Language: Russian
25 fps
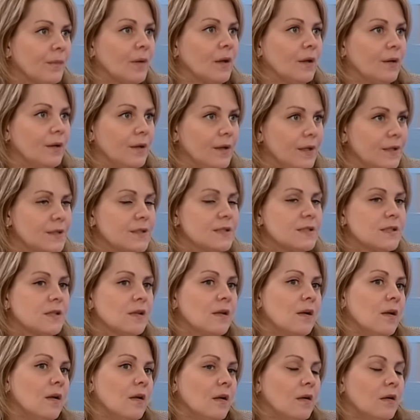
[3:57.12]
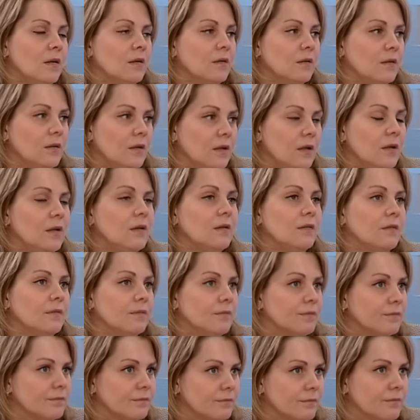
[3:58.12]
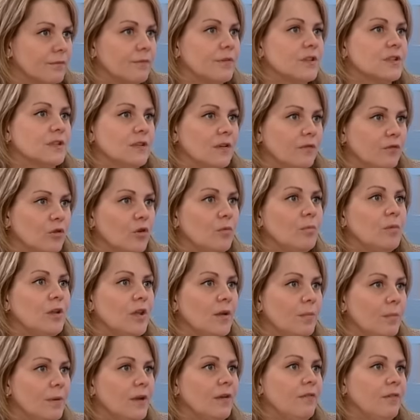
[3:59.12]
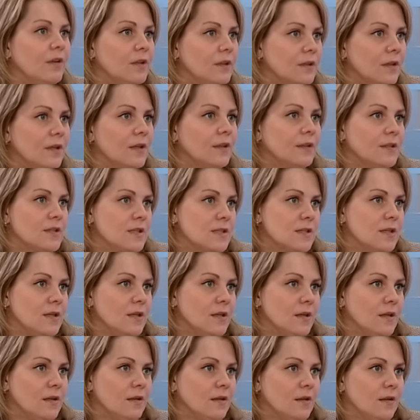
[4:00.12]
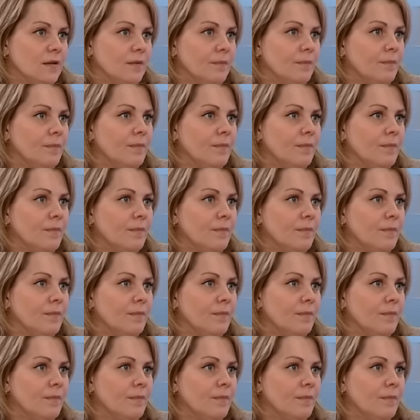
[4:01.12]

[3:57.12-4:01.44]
лиц и в основном непривитое население